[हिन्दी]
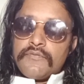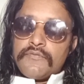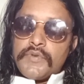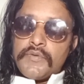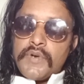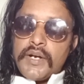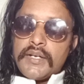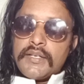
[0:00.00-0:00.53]

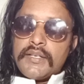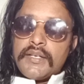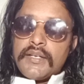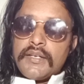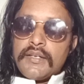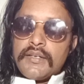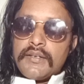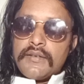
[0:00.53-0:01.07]
विवाह के
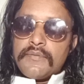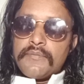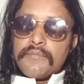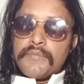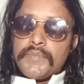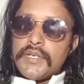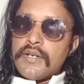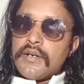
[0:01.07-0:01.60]

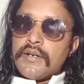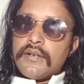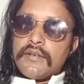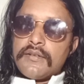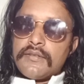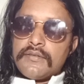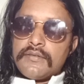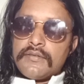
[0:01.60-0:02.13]
बिना
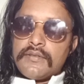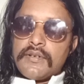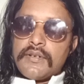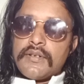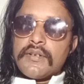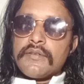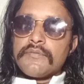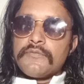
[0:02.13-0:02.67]

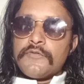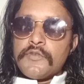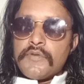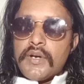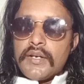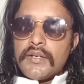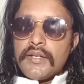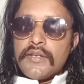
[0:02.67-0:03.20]
अगर
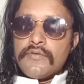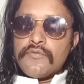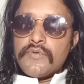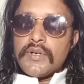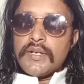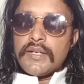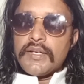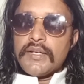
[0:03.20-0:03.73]
विवाह नहीं
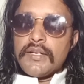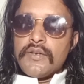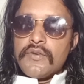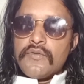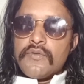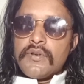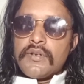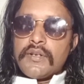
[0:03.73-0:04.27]
हुआ है
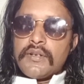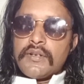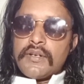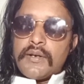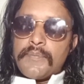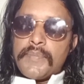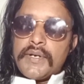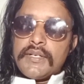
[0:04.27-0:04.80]
और
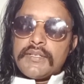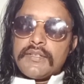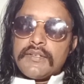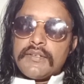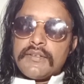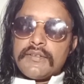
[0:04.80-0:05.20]
कपट